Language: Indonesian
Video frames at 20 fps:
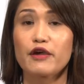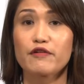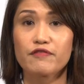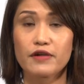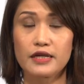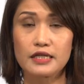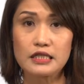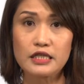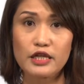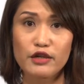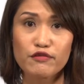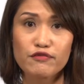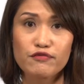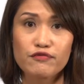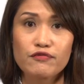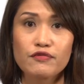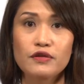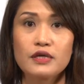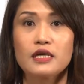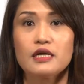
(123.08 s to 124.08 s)
efektif
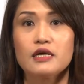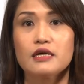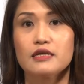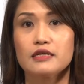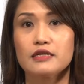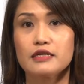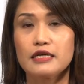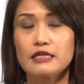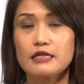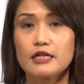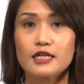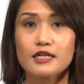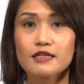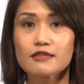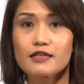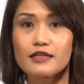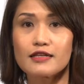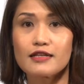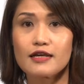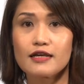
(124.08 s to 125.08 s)
dan ini
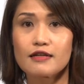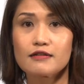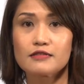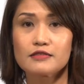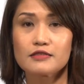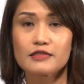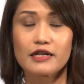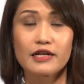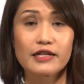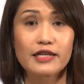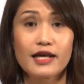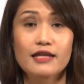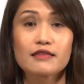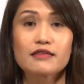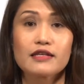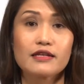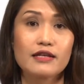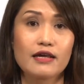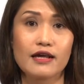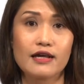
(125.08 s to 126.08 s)
tidak
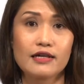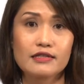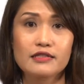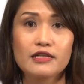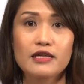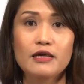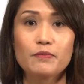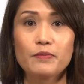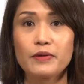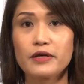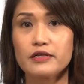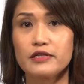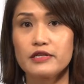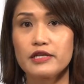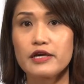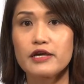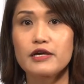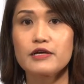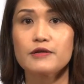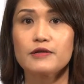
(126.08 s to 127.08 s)
terlihat tidak hanya
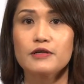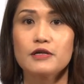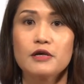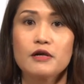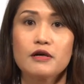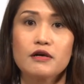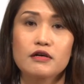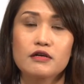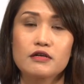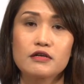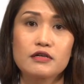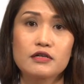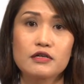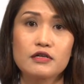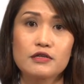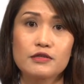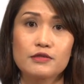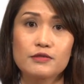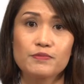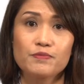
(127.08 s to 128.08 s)
pada
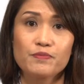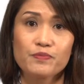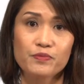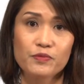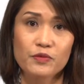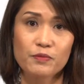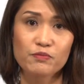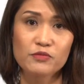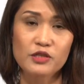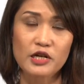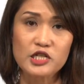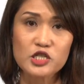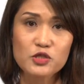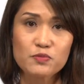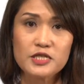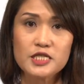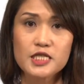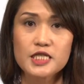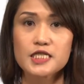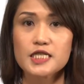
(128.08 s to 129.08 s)
uh,
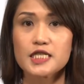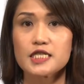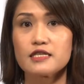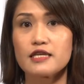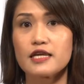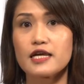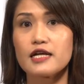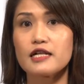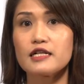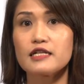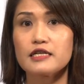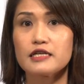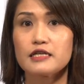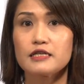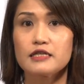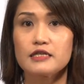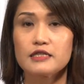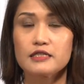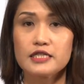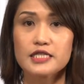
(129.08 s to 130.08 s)
transmisi sinyal
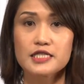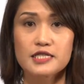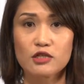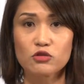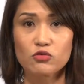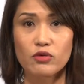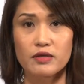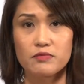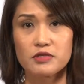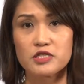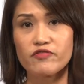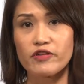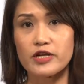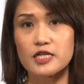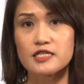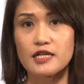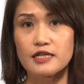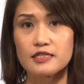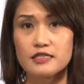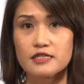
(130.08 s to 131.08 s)
di satu hemisfer
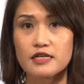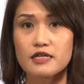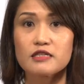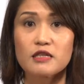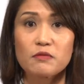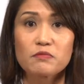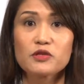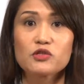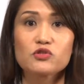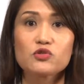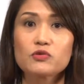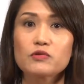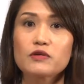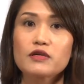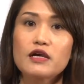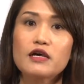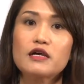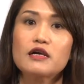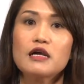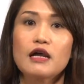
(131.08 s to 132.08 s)
saja tapi
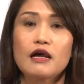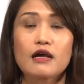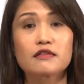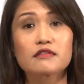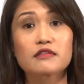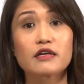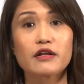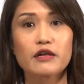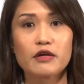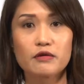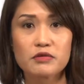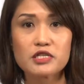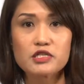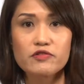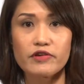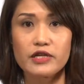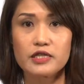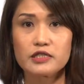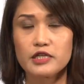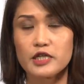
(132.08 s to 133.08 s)
juga antar
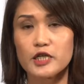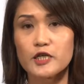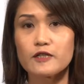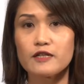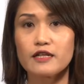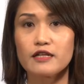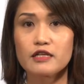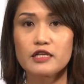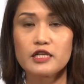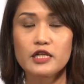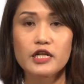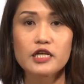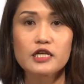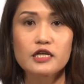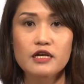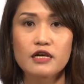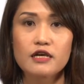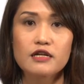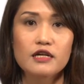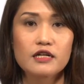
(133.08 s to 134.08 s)
hemisfer jadi dari kiri
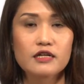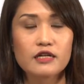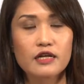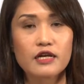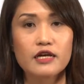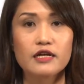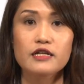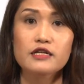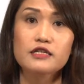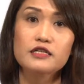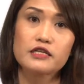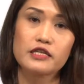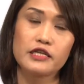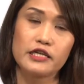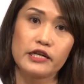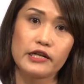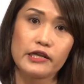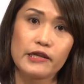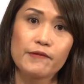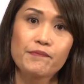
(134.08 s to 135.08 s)
ke kanan kanan ke
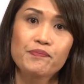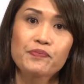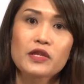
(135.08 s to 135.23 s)
kiri